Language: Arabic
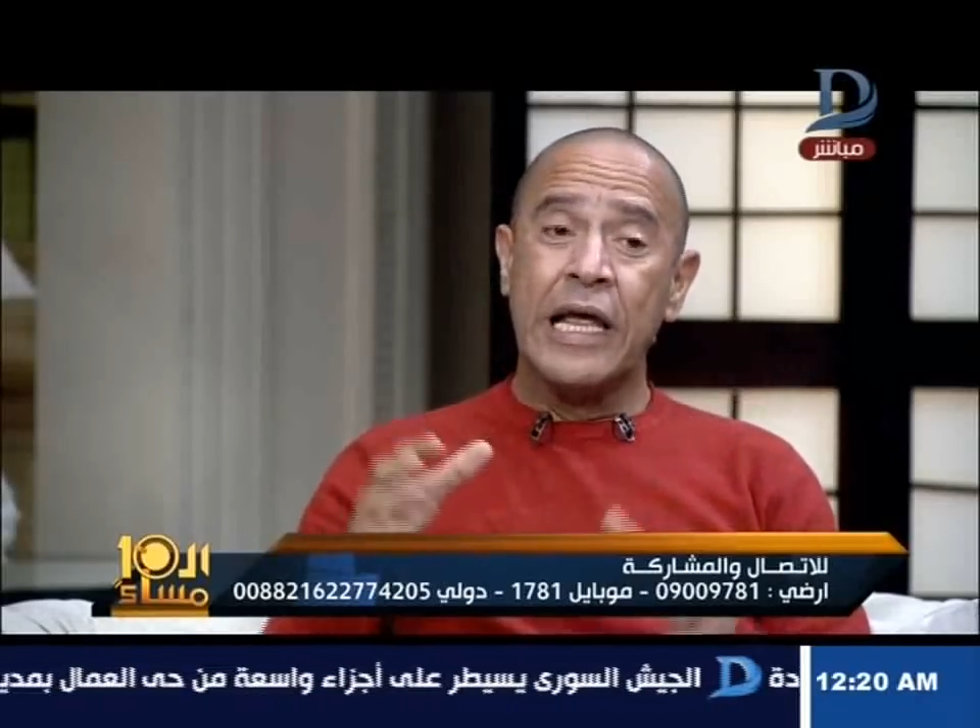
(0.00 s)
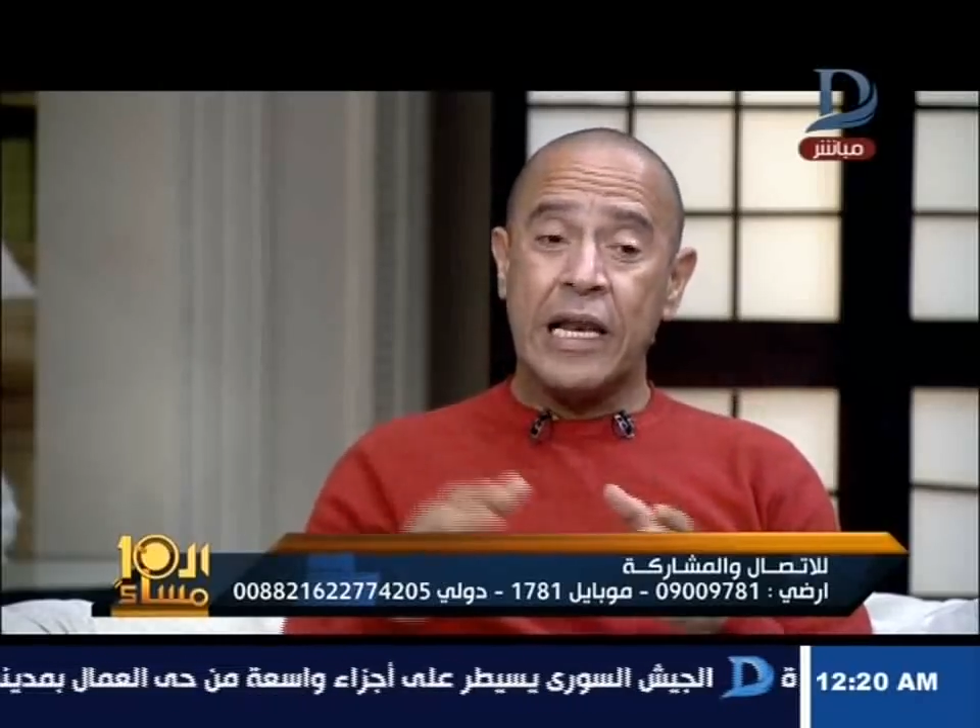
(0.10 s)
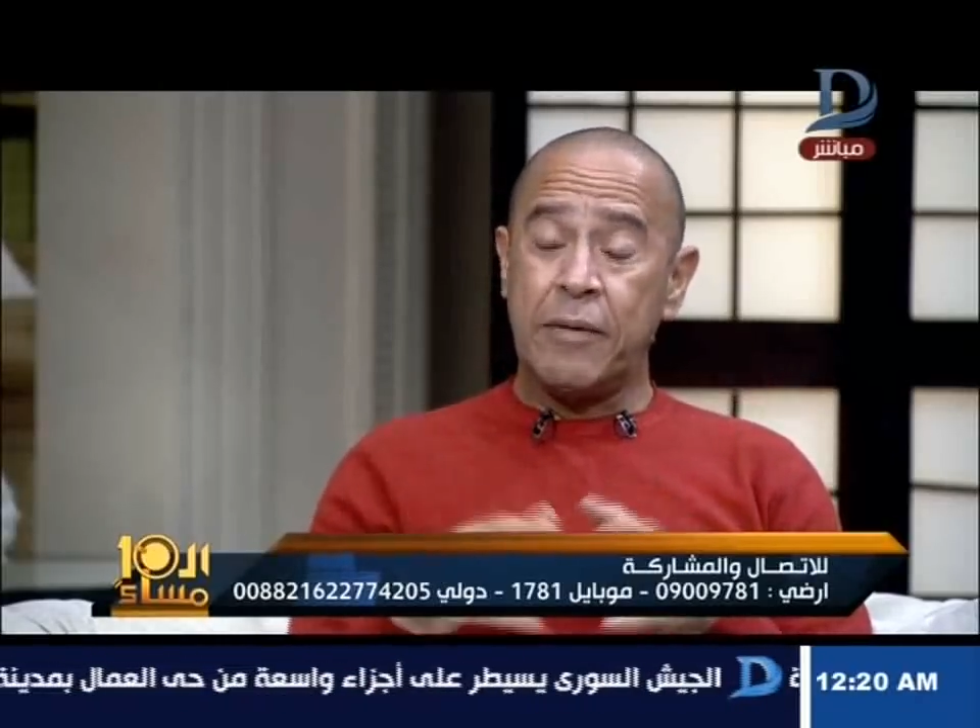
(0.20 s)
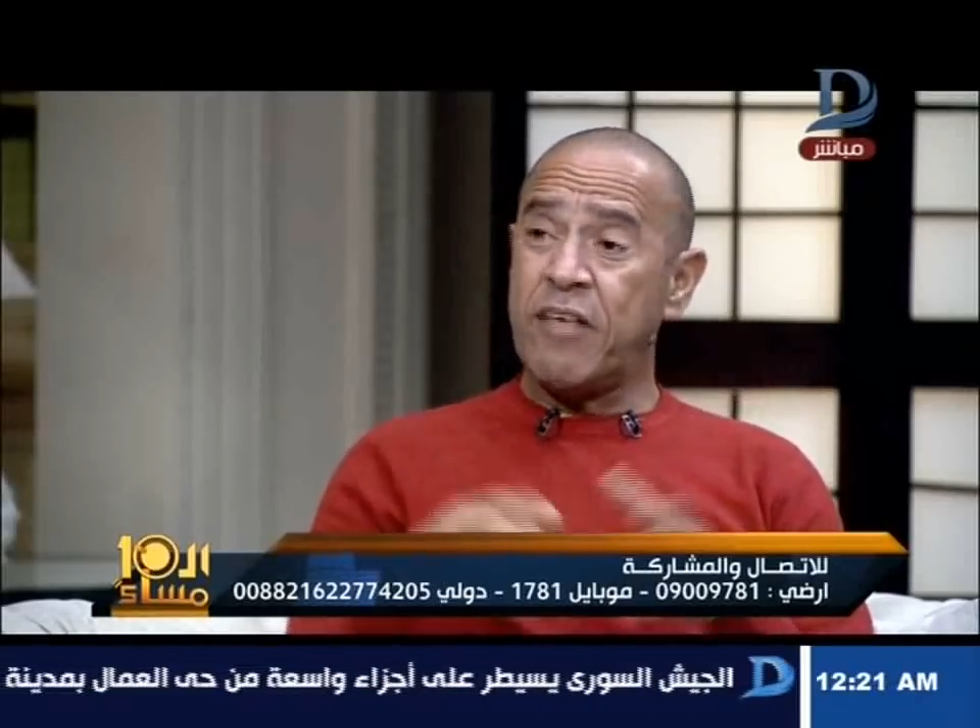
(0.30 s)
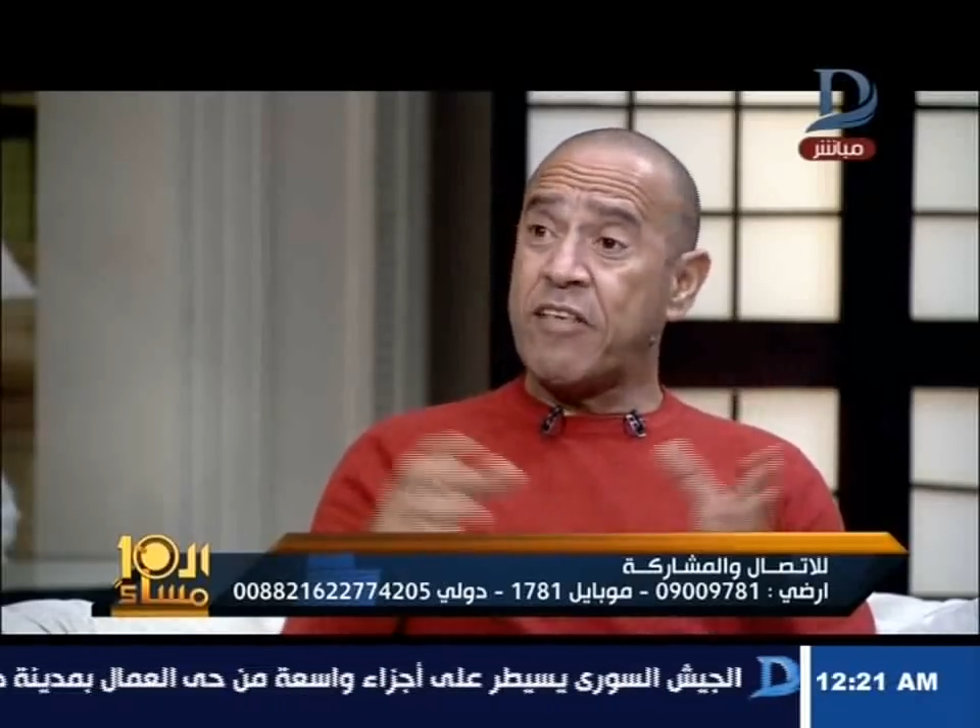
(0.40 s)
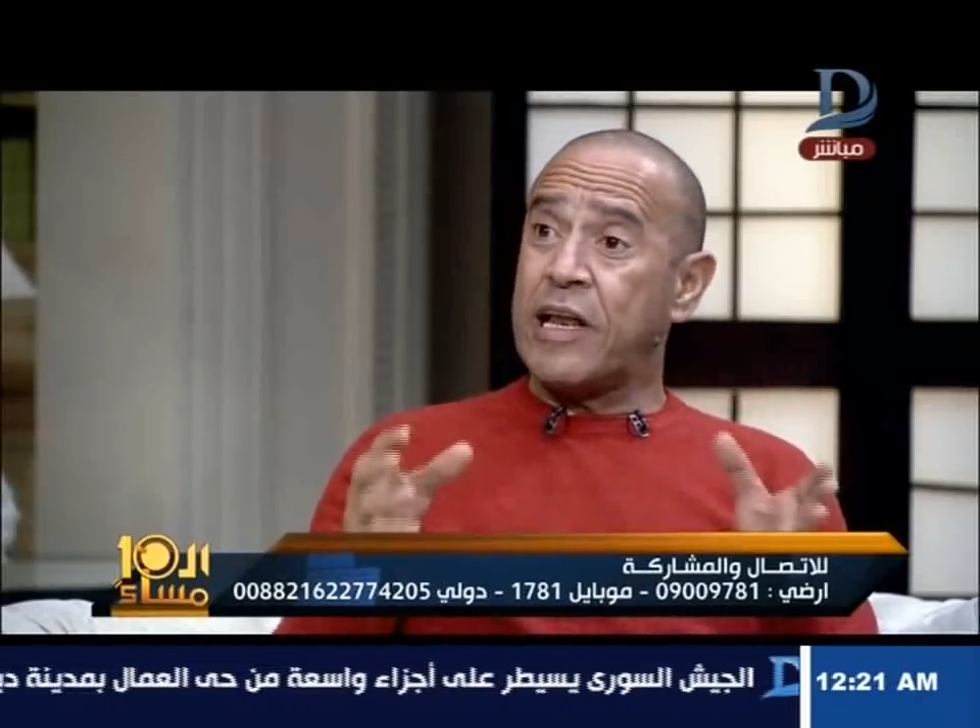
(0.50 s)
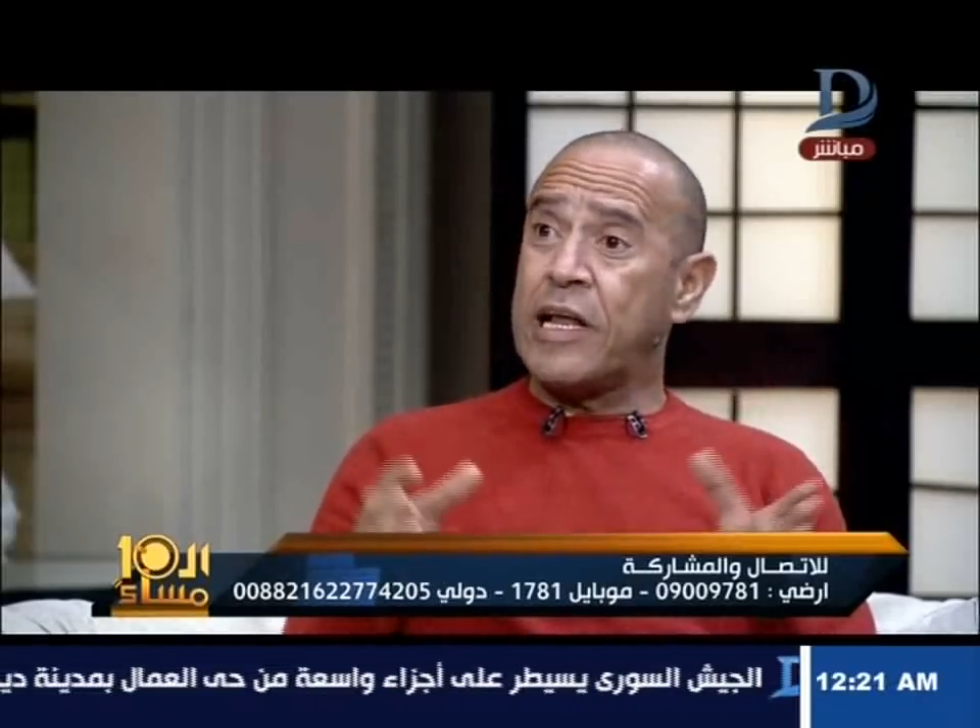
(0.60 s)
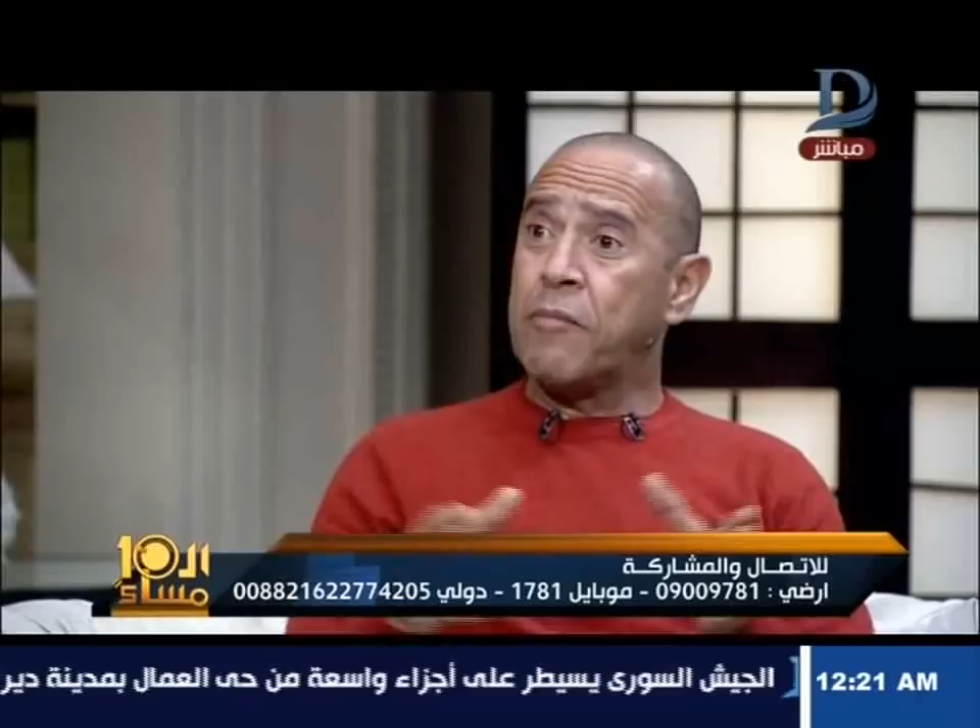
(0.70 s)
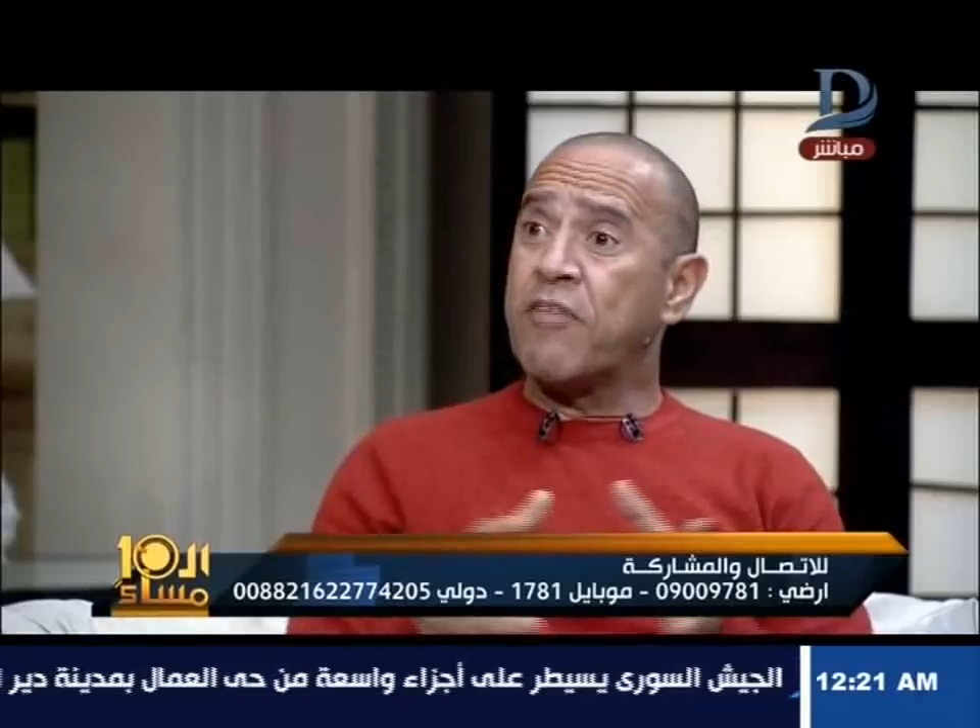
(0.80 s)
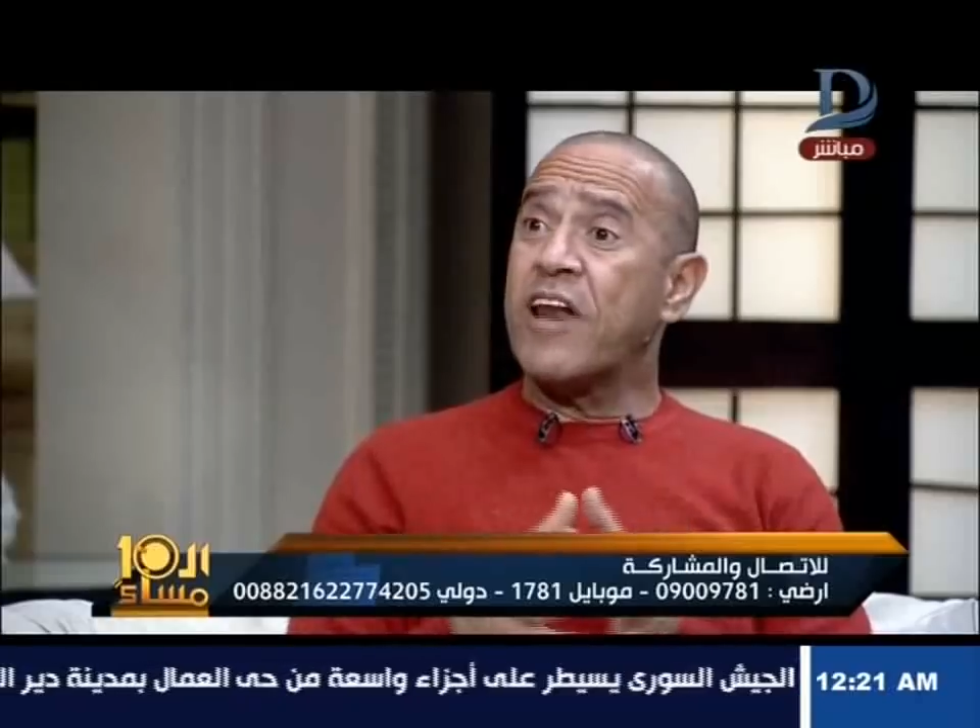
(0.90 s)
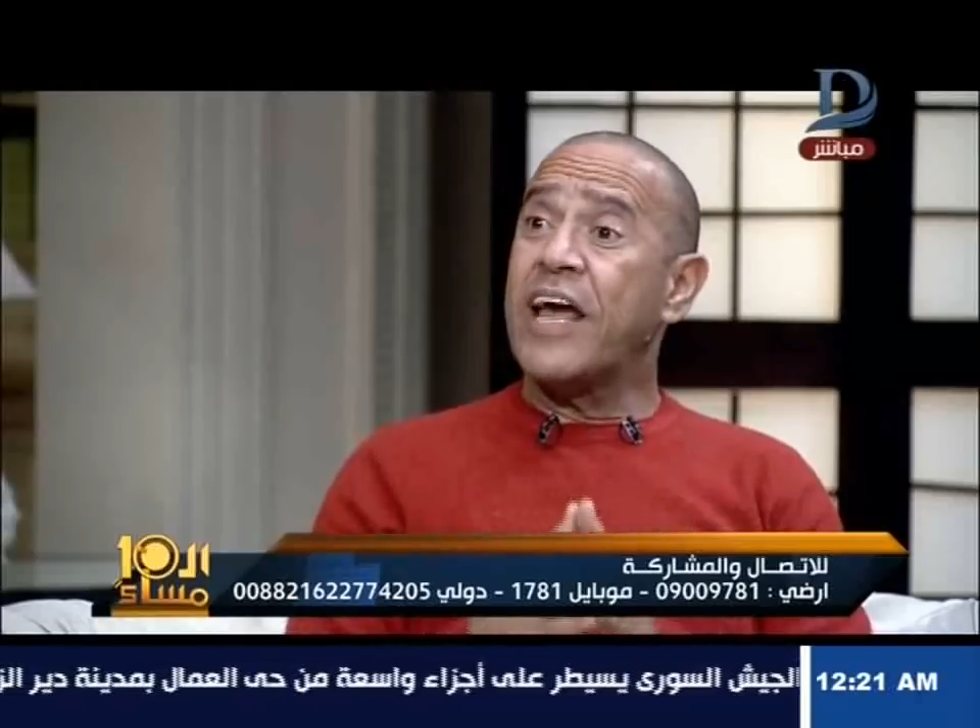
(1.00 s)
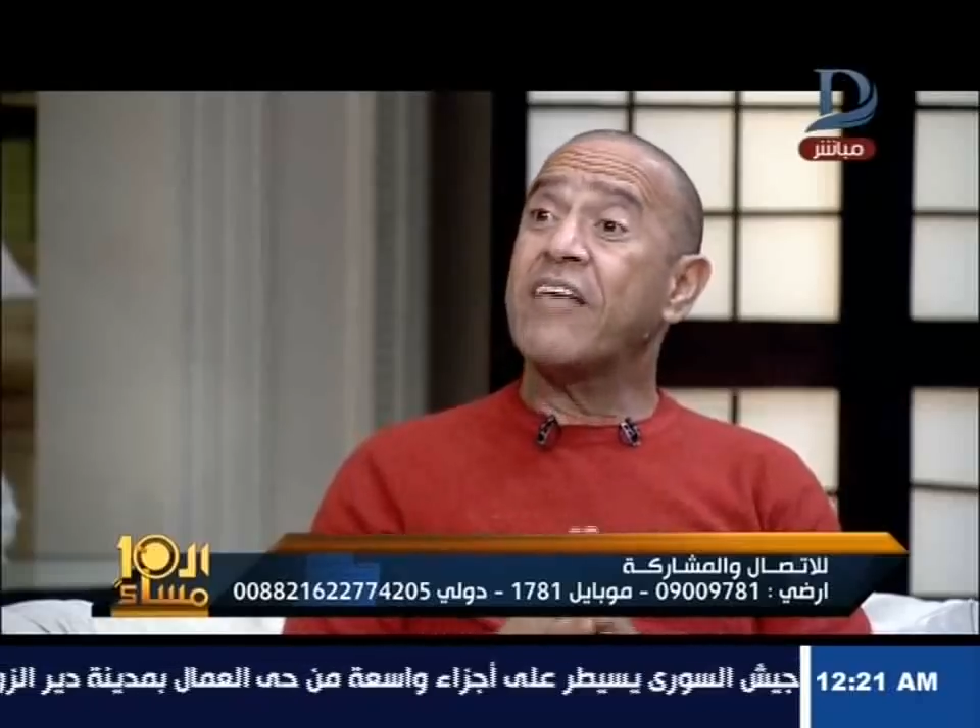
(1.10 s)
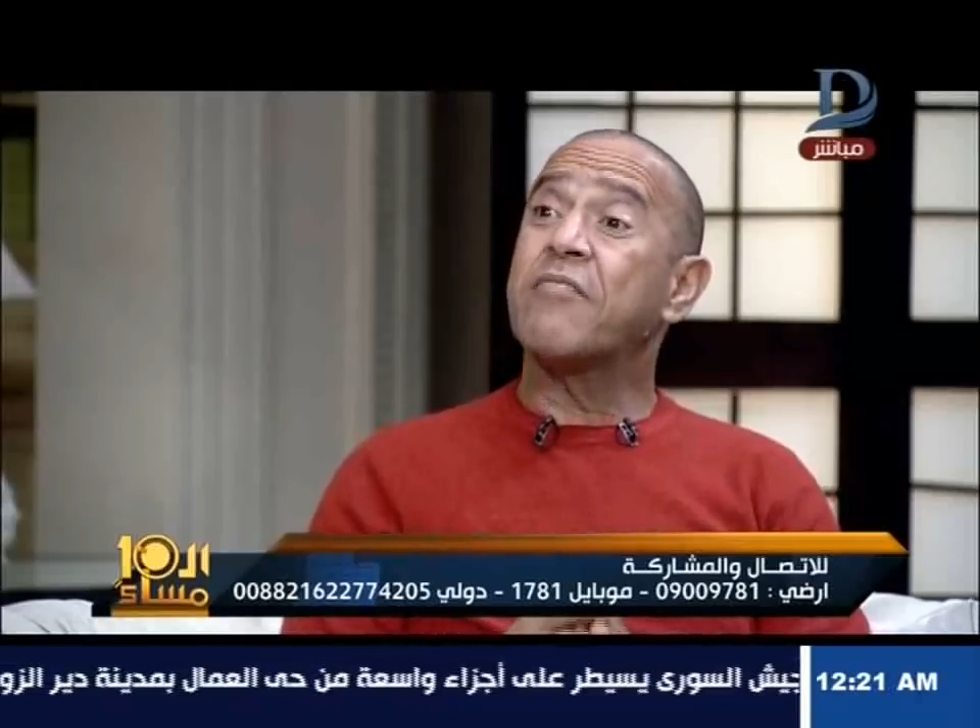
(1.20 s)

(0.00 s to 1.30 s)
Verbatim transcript: اللي بيحصل ايه المسرحيه